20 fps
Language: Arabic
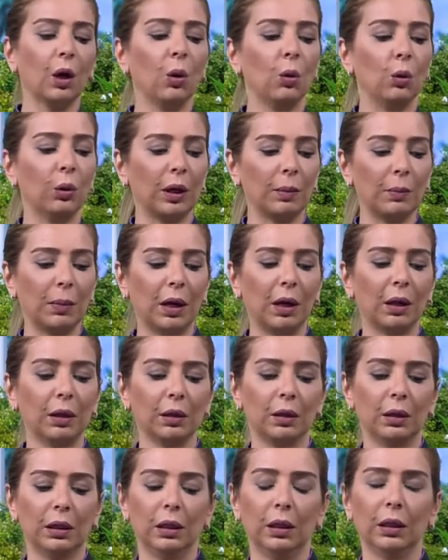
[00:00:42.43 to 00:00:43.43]
وكمان
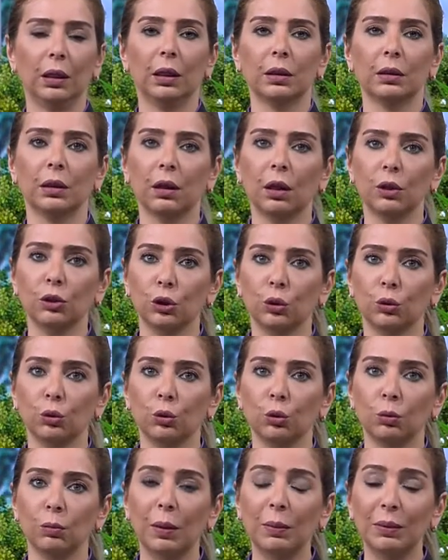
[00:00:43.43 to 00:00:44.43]
الطناجر
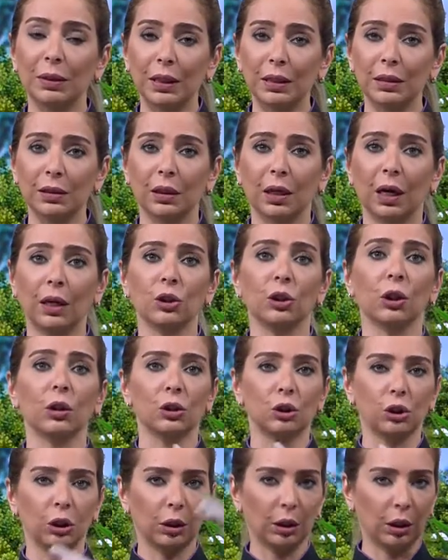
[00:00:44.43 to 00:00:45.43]
تكون ما بتلزق عشان
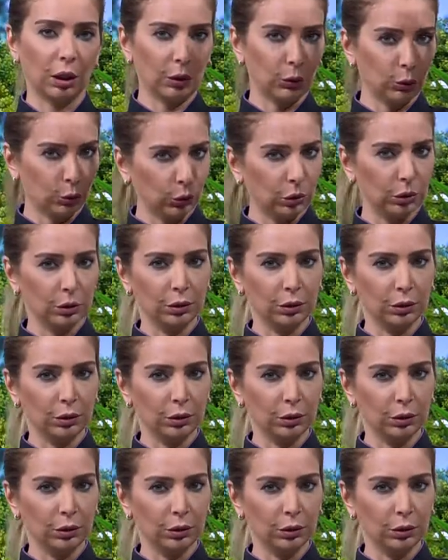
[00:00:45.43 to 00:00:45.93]
الجلي رح يكون